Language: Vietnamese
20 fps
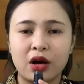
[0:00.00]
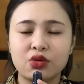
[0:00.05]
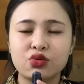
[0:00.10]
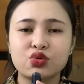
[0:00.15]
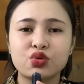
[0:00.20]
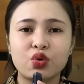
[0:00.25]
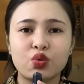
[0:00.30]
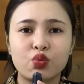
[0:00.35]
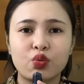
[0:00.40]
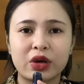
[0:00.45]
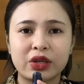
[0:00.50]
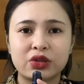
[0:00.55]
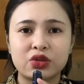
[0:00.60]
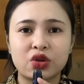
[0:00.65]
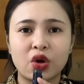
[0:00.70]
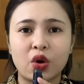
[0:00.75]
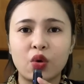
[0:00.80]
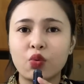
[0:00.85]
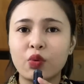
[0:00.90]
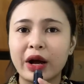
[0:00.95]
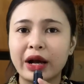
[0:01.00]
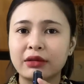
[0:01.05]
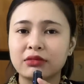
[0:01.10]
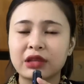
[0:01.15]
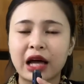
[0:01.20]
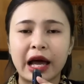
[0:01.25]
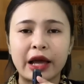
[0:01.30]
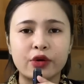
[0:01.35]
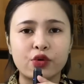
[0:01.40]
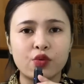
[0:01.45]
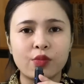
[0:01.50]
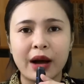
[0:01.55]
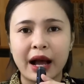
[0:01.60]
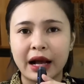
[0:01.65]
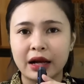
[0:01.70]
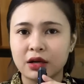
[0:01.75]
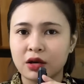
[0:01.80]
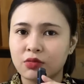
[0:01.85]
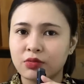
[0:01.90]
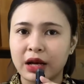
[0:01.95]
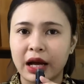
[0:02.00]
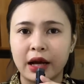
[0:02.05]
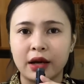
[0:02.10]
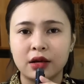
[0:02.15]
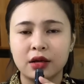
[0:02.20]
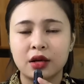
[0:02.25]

ở xung quanh chỗ quan tài của ba không ạ.